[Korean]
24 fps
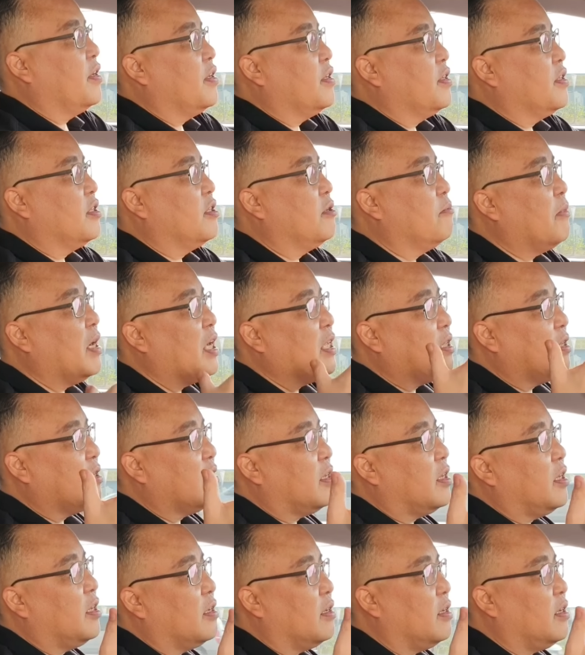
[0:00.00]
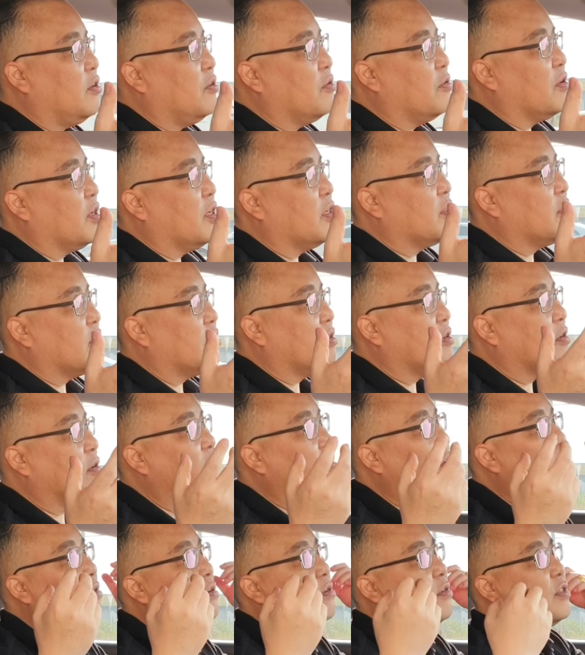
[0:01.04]
스마트 키를 이용해서
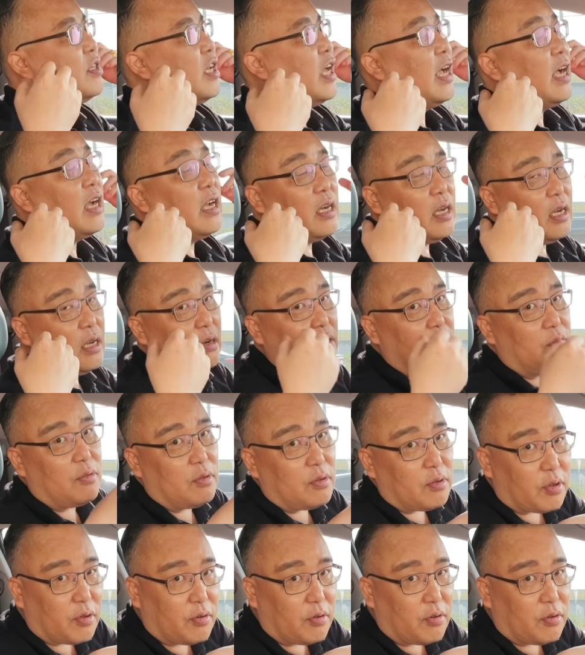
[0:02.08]
트렁크를 잠가 놓는